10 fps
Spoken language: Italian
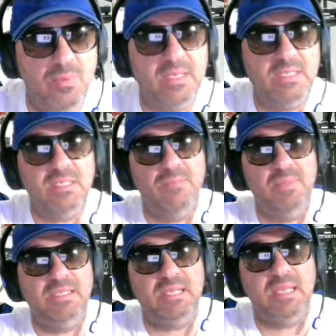perché se
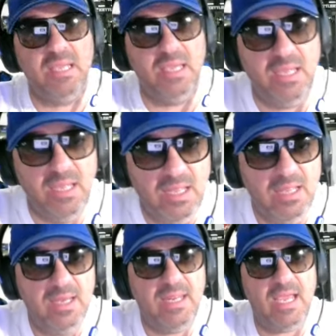Bissek
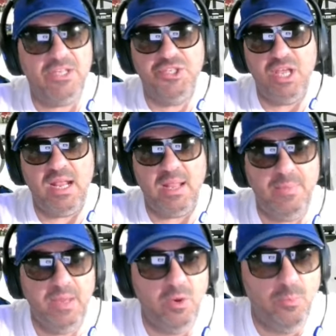riesce a
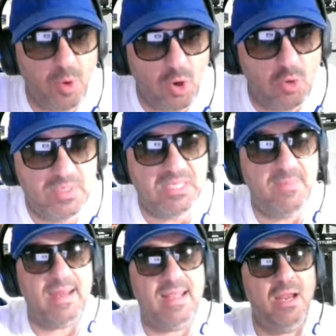capire un po' come si
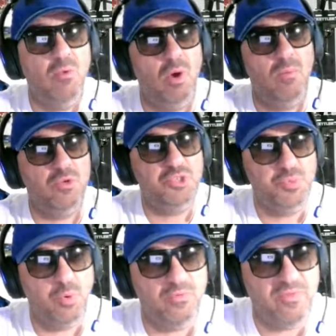marca l'uomo ci
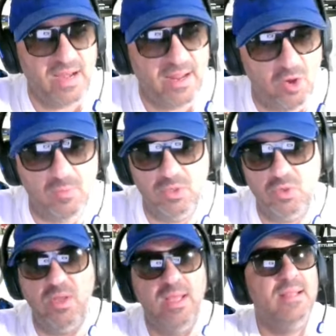può fare comodo,